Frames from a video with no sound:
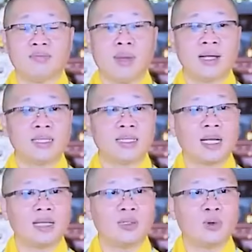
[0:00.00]
mắt
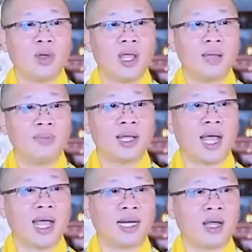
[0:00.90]
xanh của em
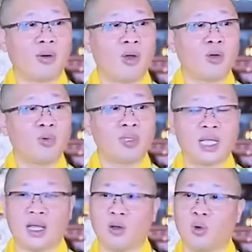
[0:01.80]
ngày nào đó cũng
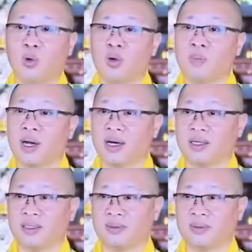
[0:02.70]
sẽ úa mờ.